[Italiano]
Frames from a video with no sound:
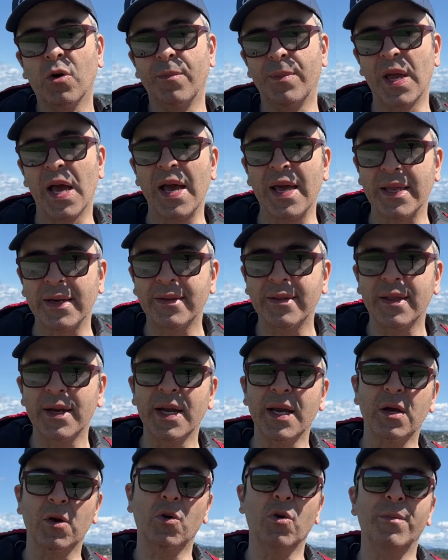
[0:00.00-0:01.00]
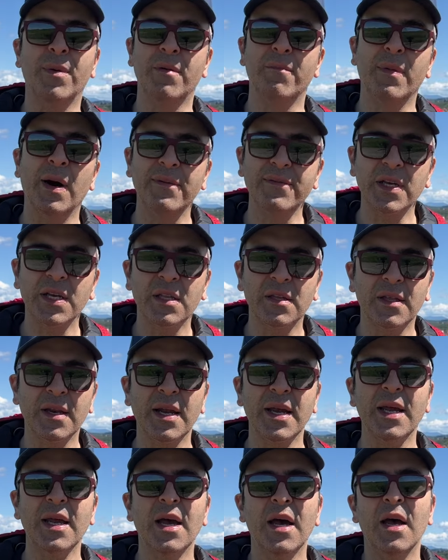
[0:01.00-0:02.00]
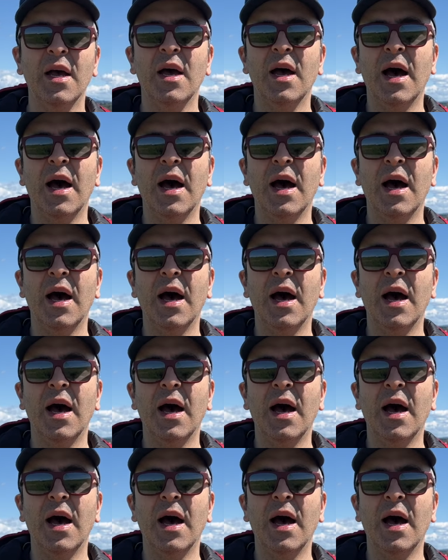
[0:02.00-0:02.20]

come Air 3, come Mavic 3,